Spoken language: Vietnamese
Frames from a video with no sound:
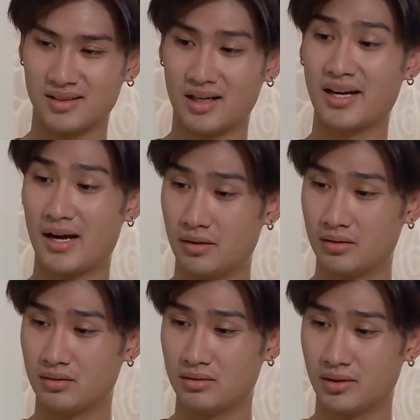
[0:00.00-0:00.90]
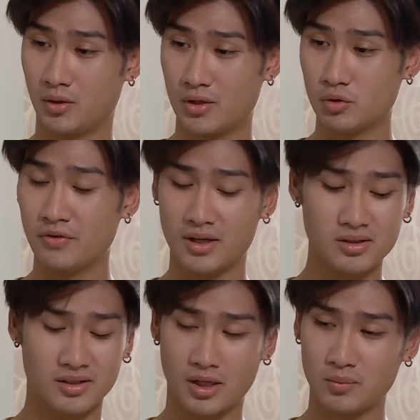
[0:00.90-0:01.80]
Đằng nào thì quán chú Vượng cũng
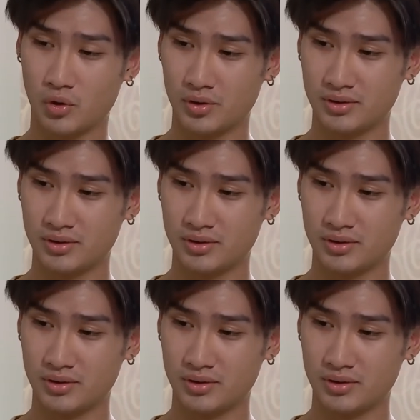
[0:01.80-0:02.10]
sửa xong rồi